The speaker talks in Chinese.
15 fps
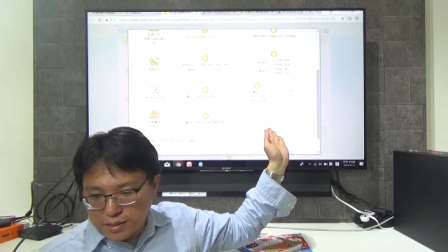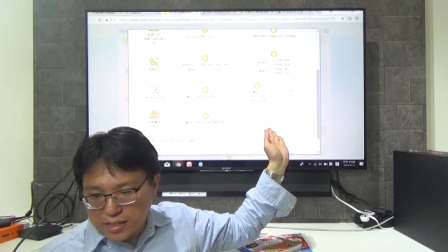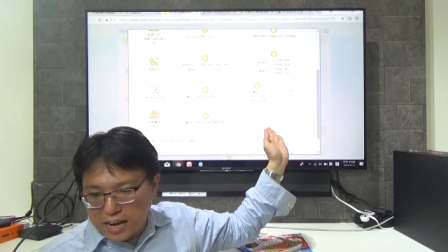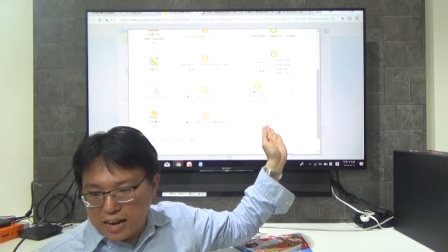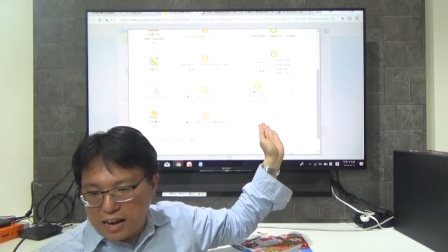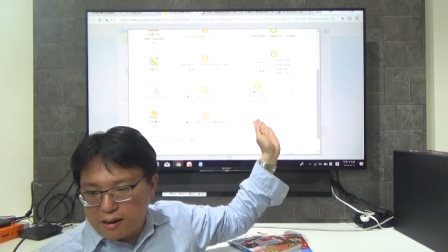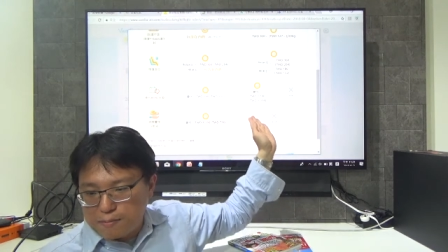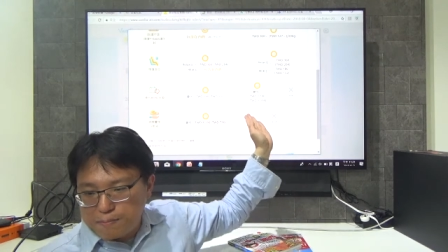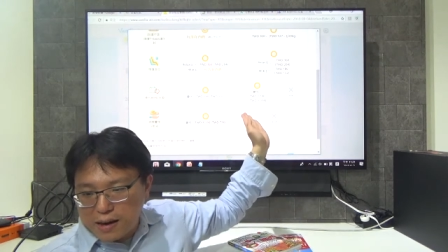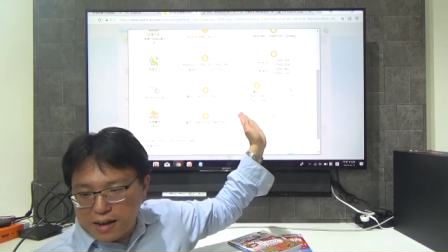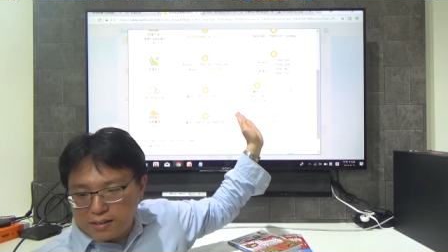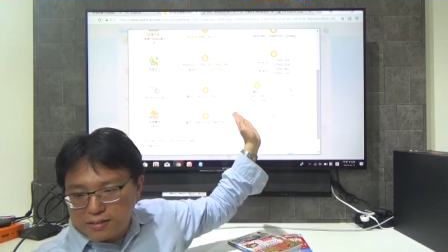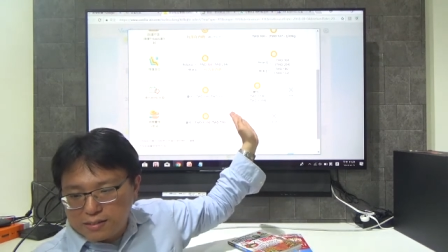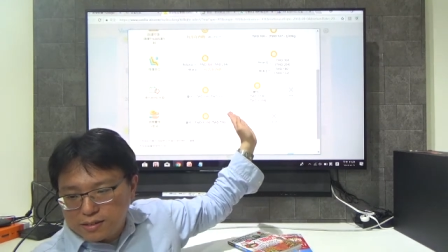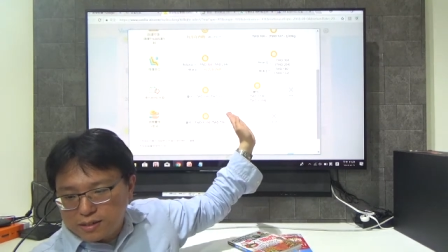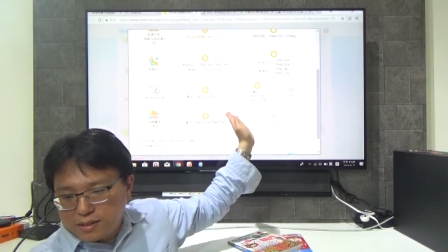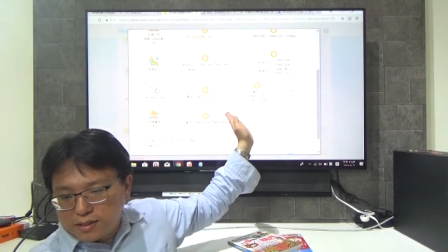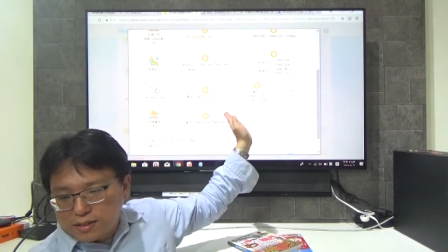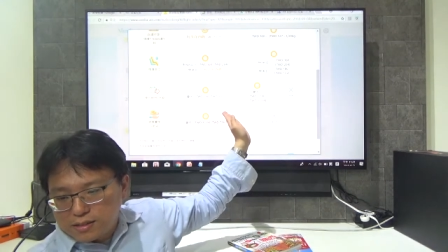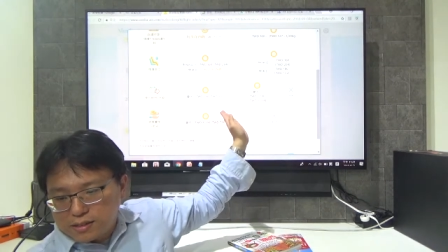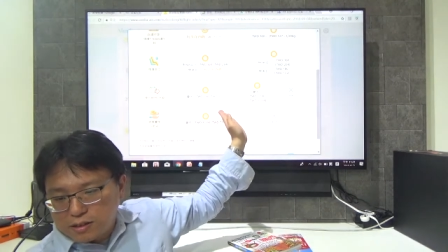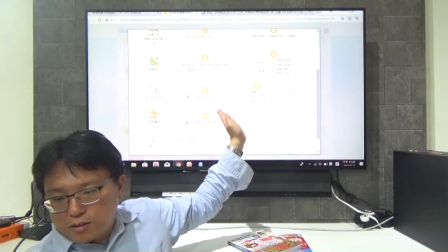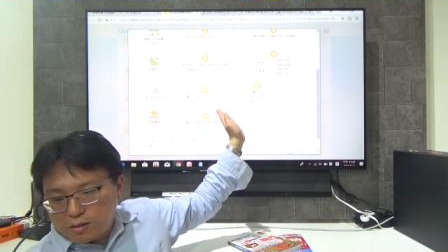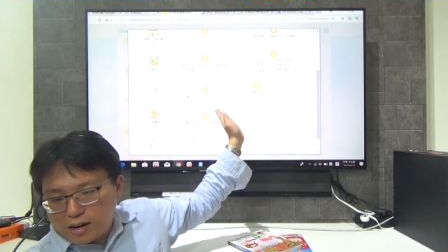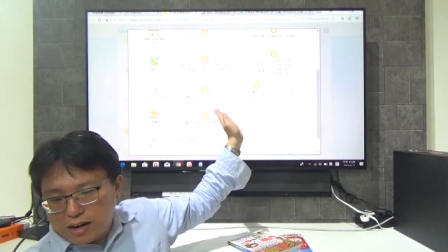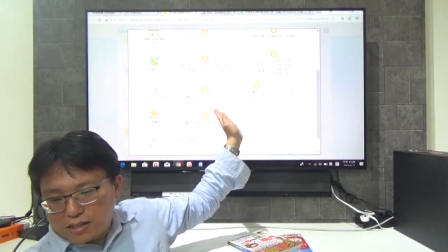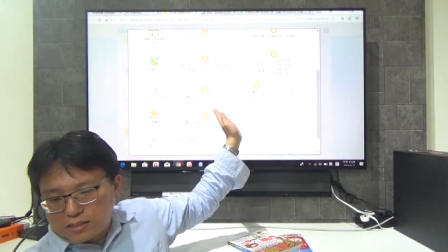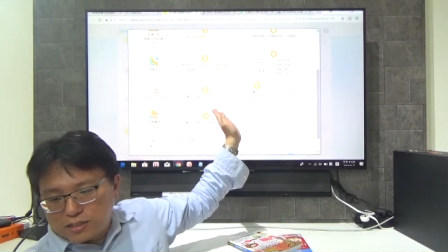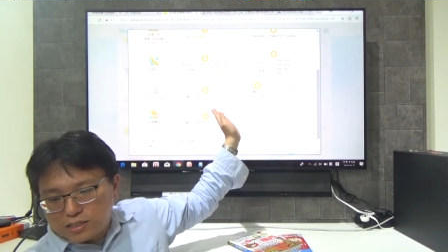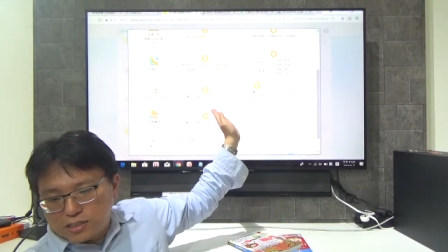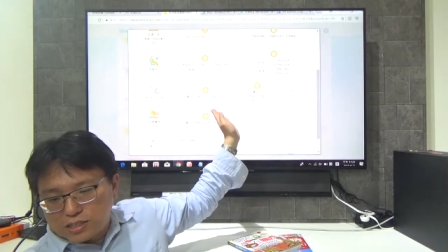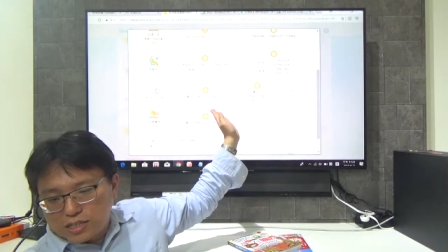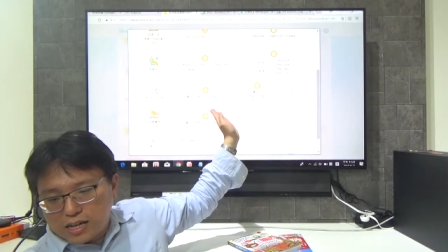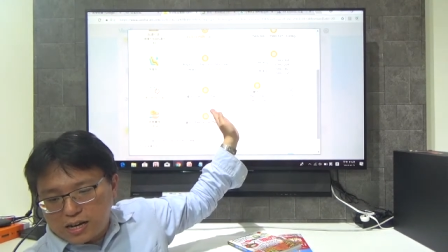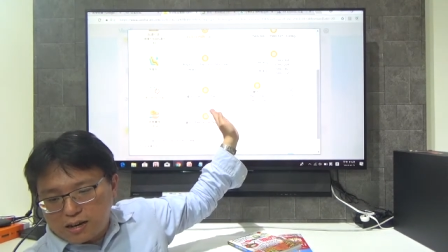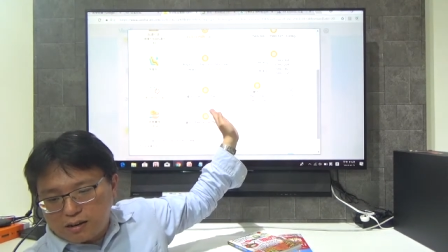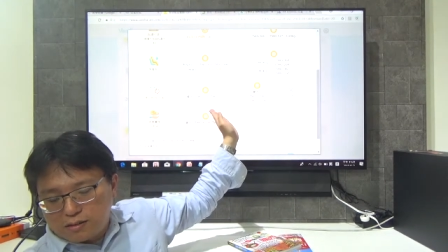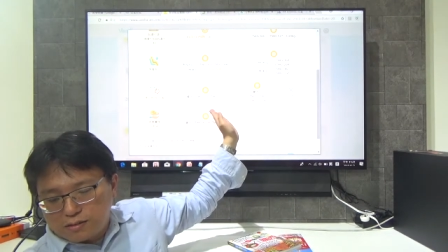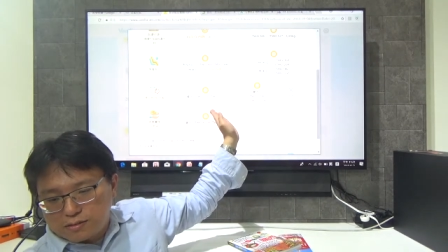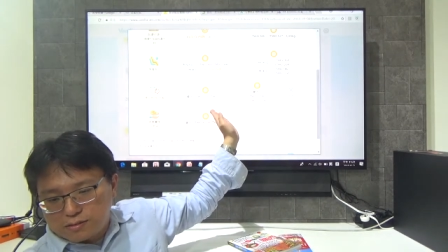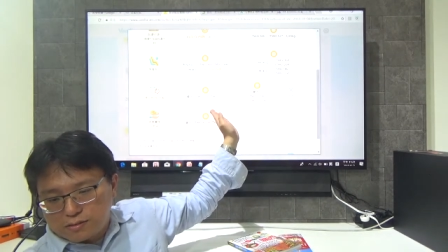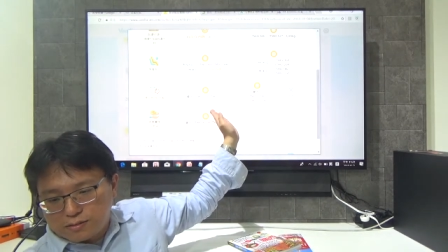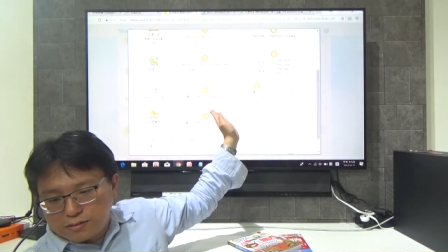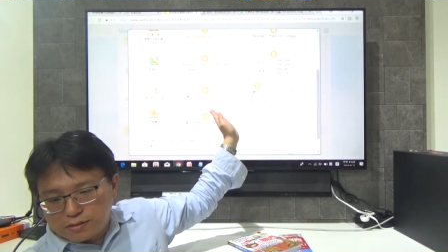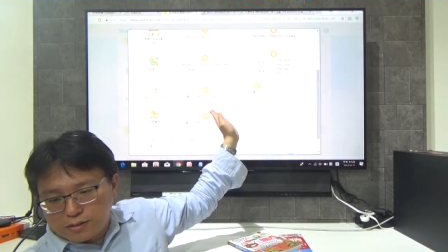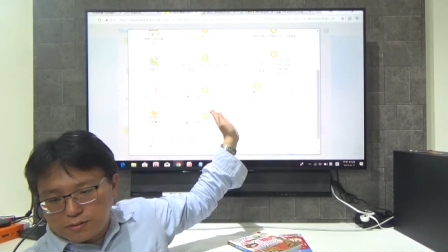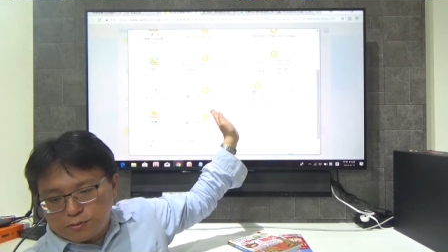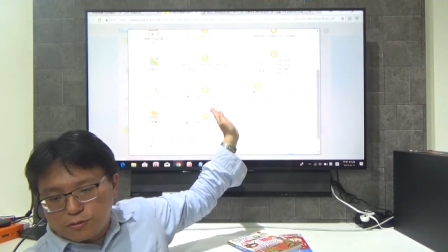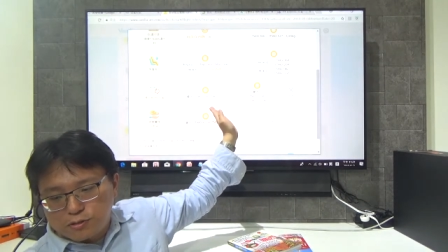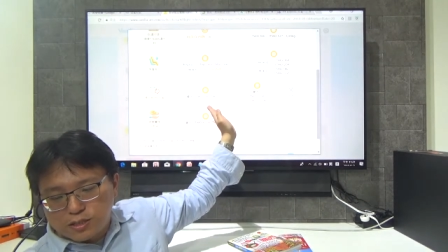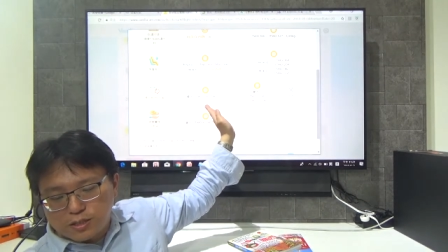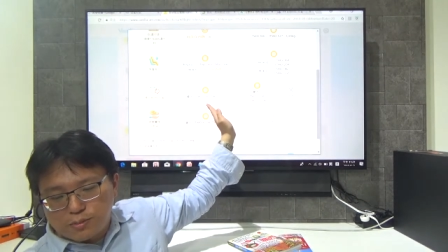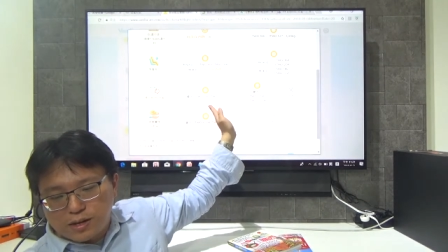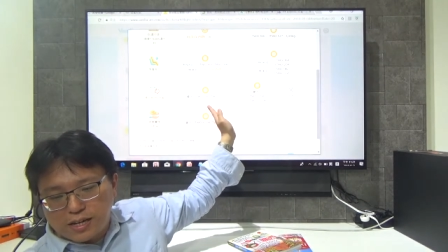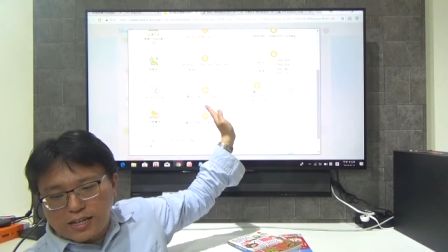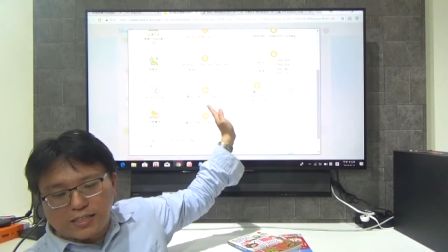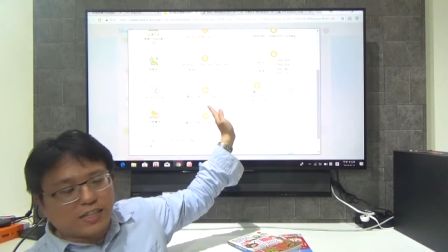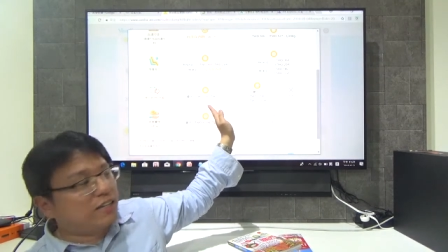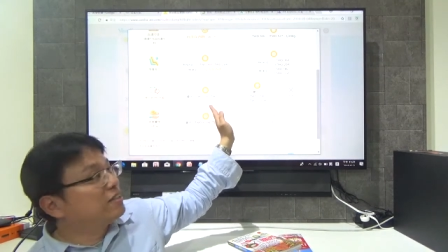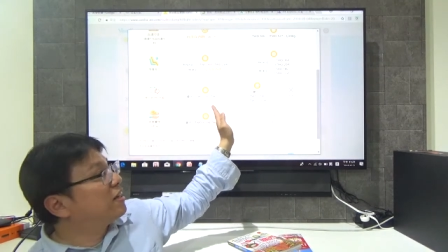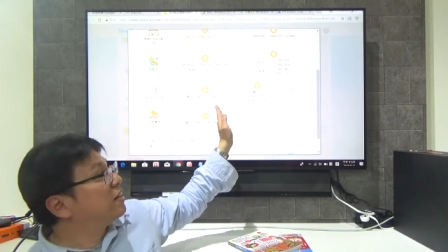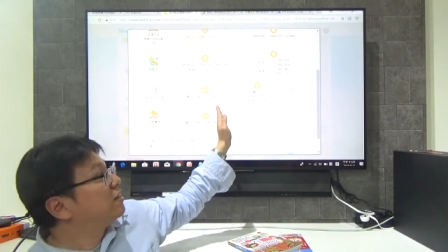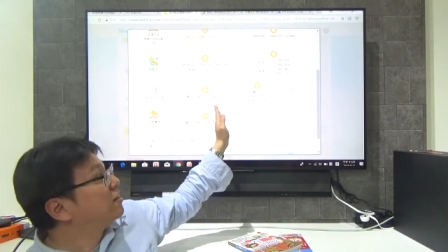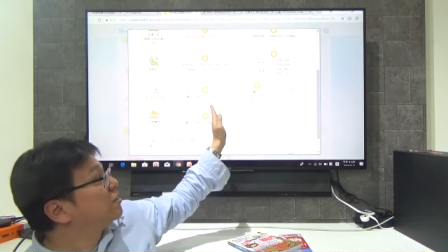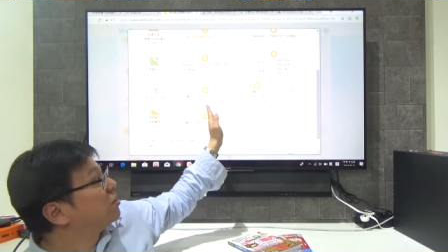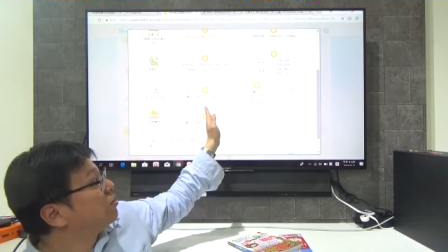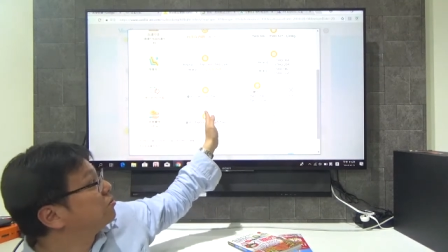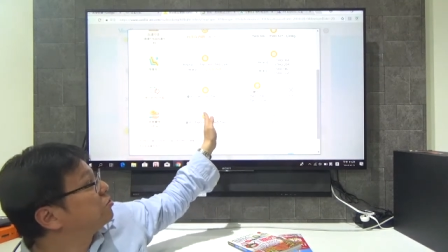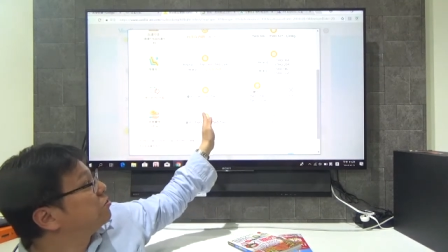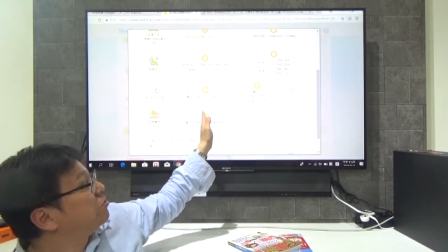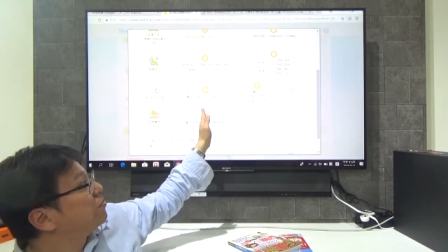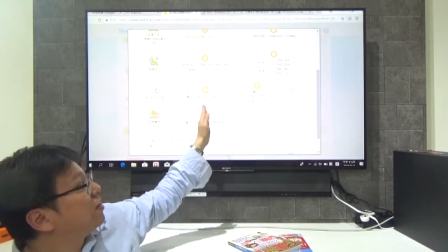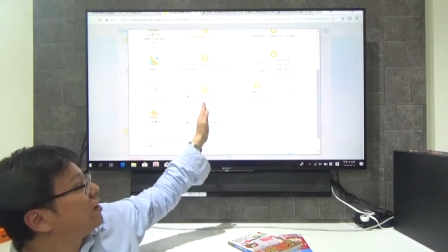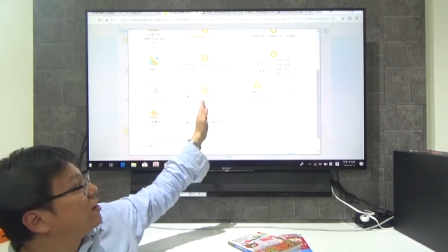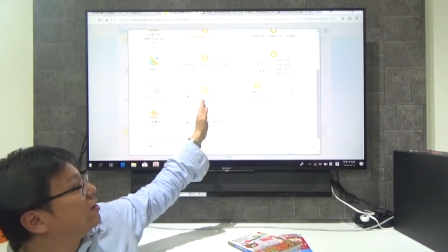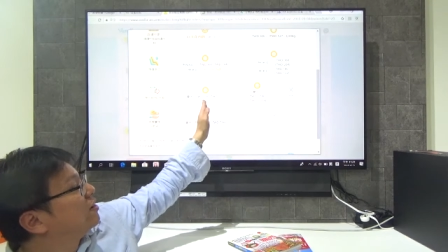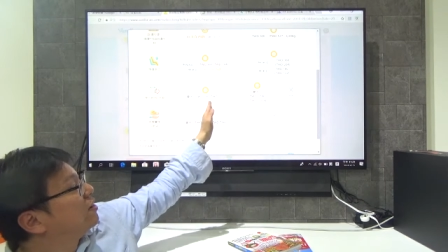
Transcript: 改航班的话，只要付这么一点点的手续费。